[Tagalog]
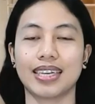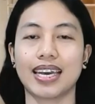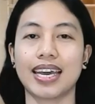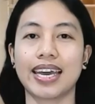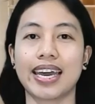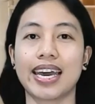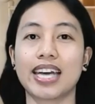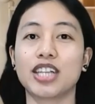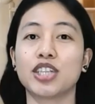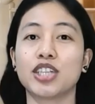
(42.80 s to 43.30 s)

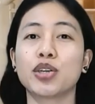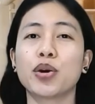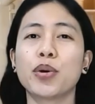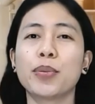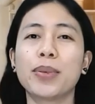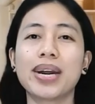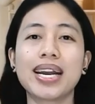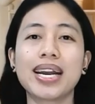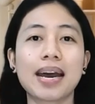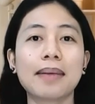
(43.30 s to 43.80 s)
Ayan. So
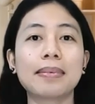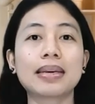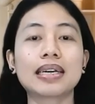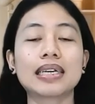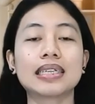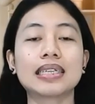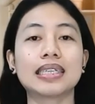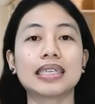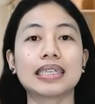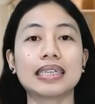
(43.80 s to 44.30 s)
marami
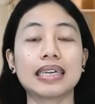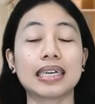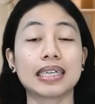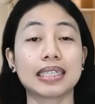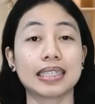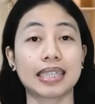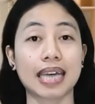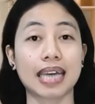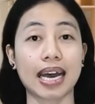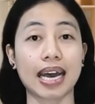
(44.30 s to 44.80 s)
kasing
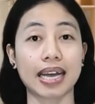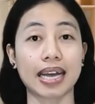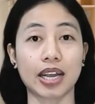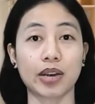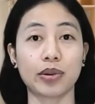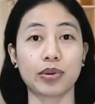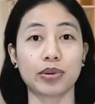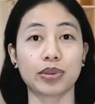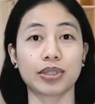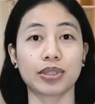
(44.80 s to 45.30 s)

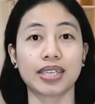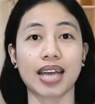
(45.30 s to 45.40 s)
nagtatanong